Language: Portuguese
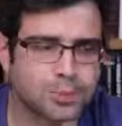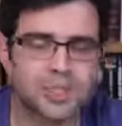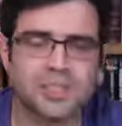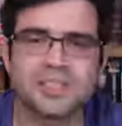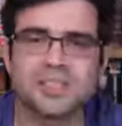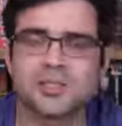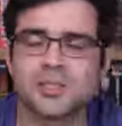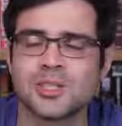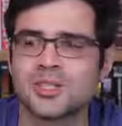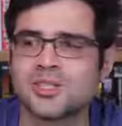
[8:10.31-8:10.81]

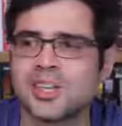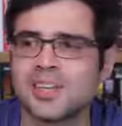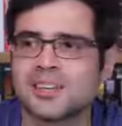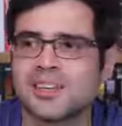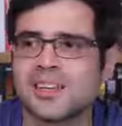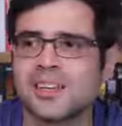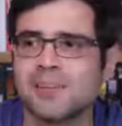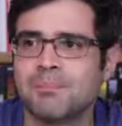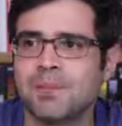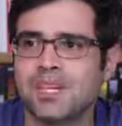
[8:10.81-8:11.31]
Muita gente
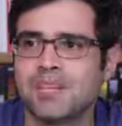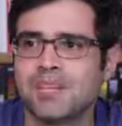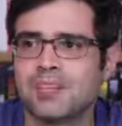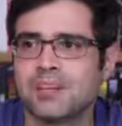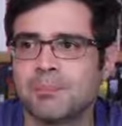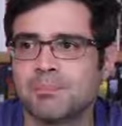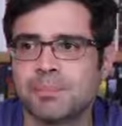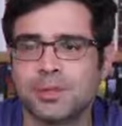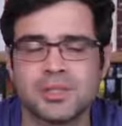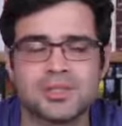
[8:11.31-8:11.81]
até
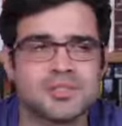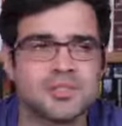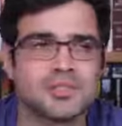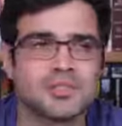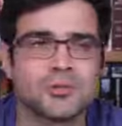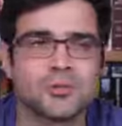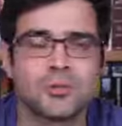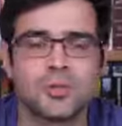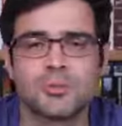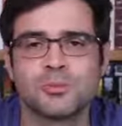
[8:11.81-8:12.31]
brinca, pô,
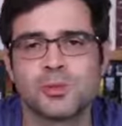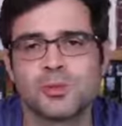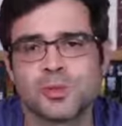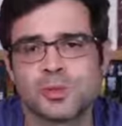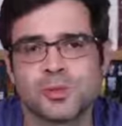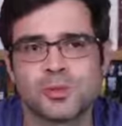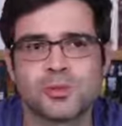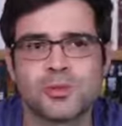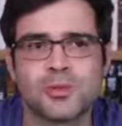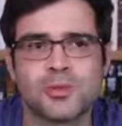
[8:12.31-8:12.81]
esses últimos
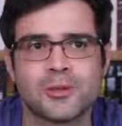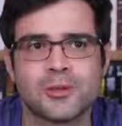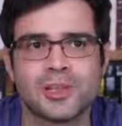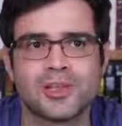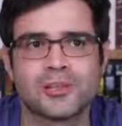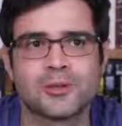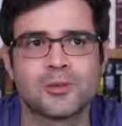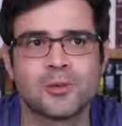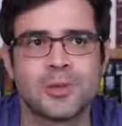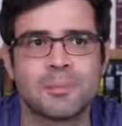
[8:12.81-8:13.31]
shows do
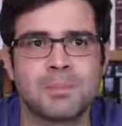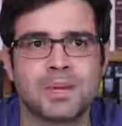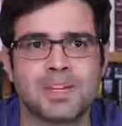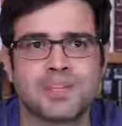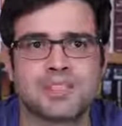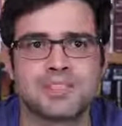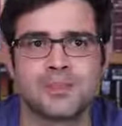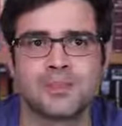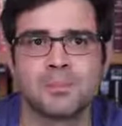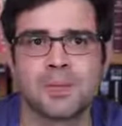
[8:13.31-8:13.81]
Leonardo Cohen
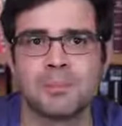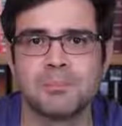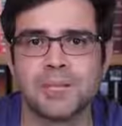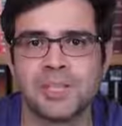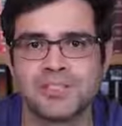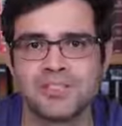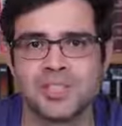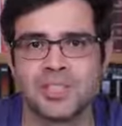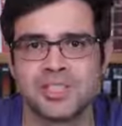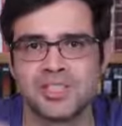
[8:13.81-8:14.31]
parece uma
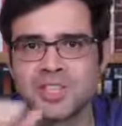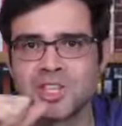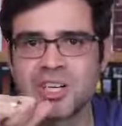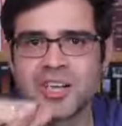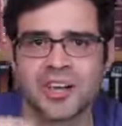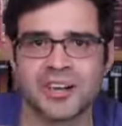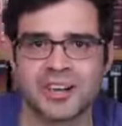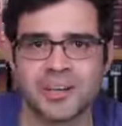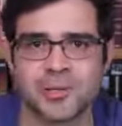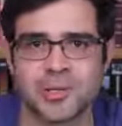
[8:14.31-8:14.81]
bandinha de
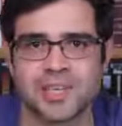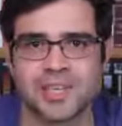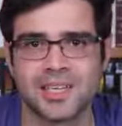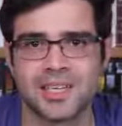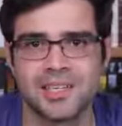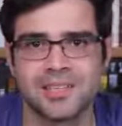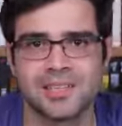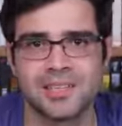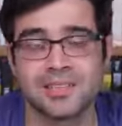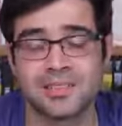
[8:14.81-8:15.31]
karaokê
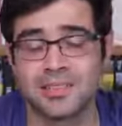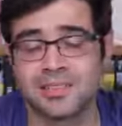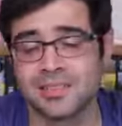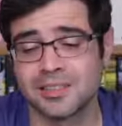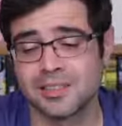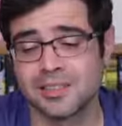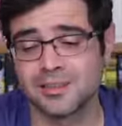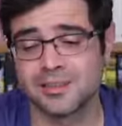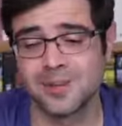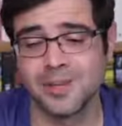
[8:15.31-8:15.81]
ele
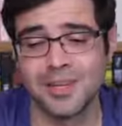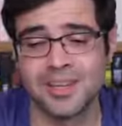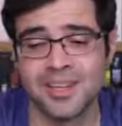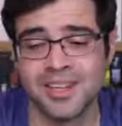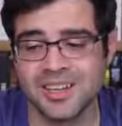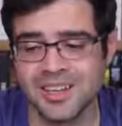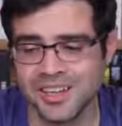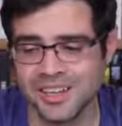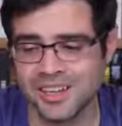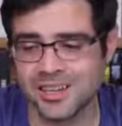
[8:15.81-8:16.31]
cantando.
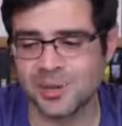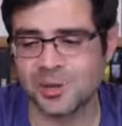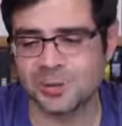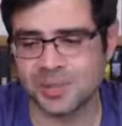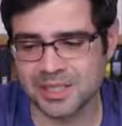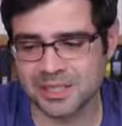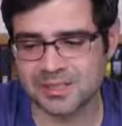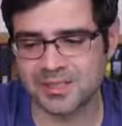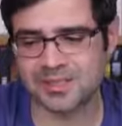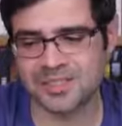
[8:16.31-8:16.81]
E
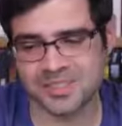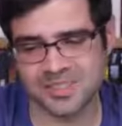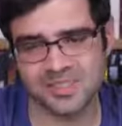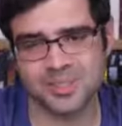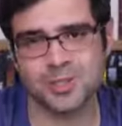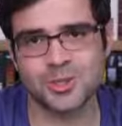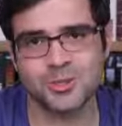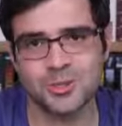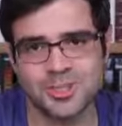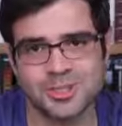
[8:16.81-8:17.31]
realmente, se você
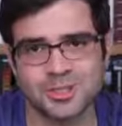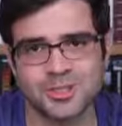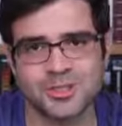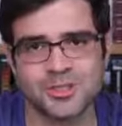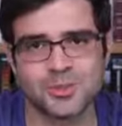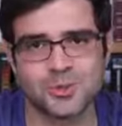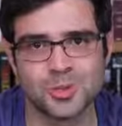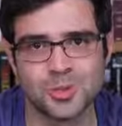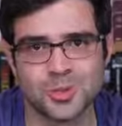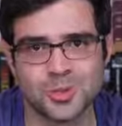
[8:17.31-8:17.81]
escuta
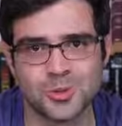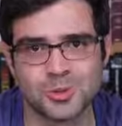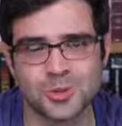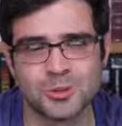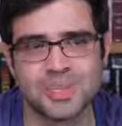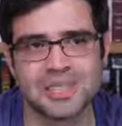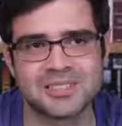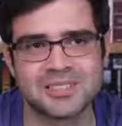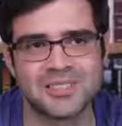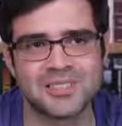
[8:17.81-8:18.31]
os shows
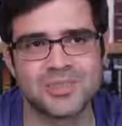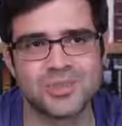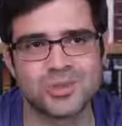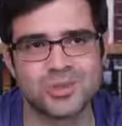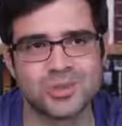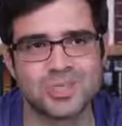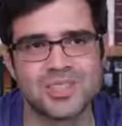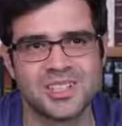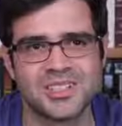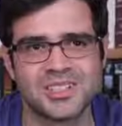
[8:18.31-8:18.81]
mais
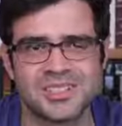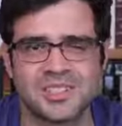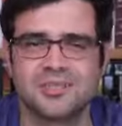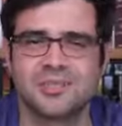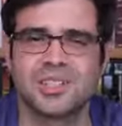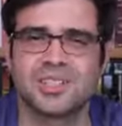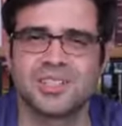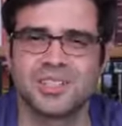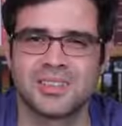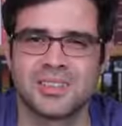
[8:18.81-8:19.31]
antigos dele, você
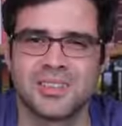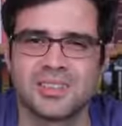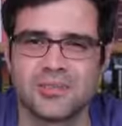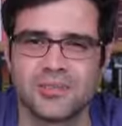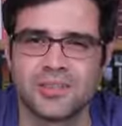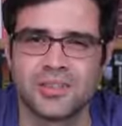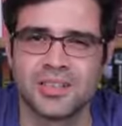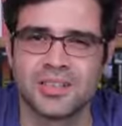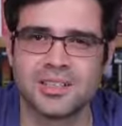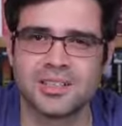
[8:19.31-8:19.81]
vê que tem a
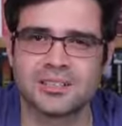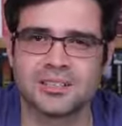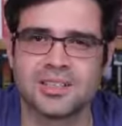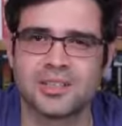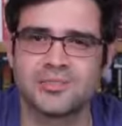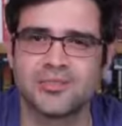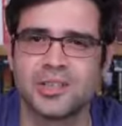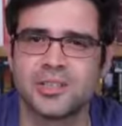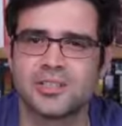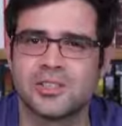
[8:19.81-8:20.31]
diferença,
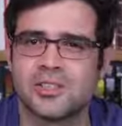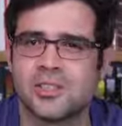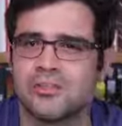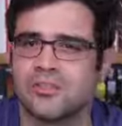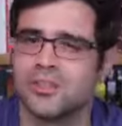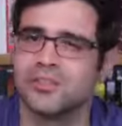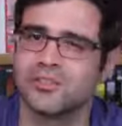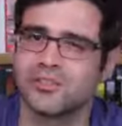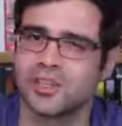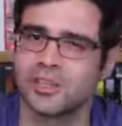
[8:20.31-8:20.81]
a voz dele
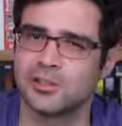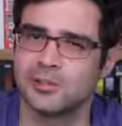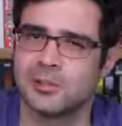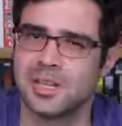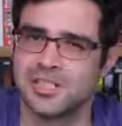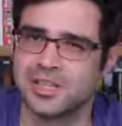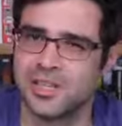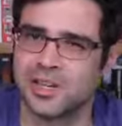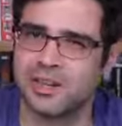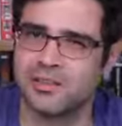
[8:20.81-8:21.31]
foi ficando
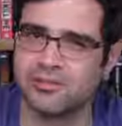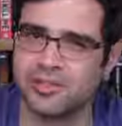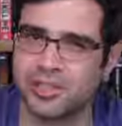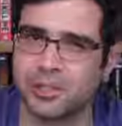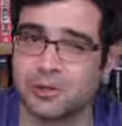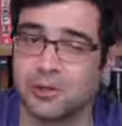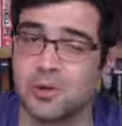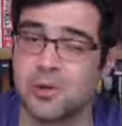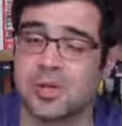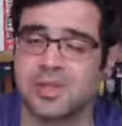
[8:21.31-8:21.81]
mais
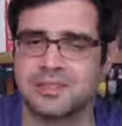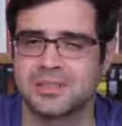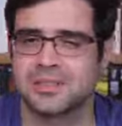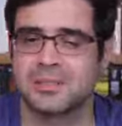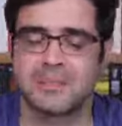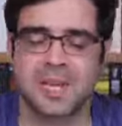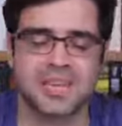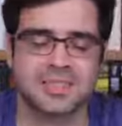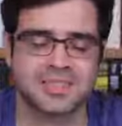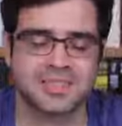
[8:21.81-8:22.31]

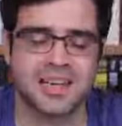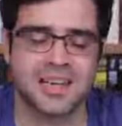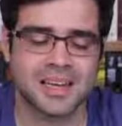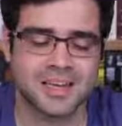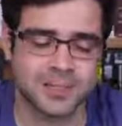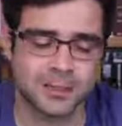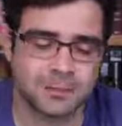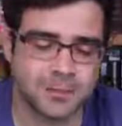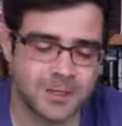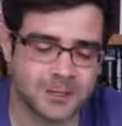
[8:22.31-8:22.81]
cavernosa, mais
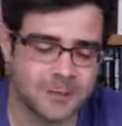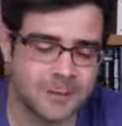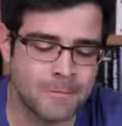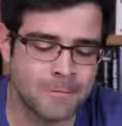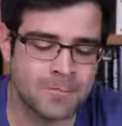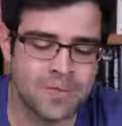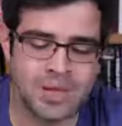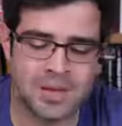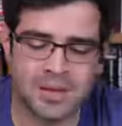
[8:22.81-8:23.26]
áspera.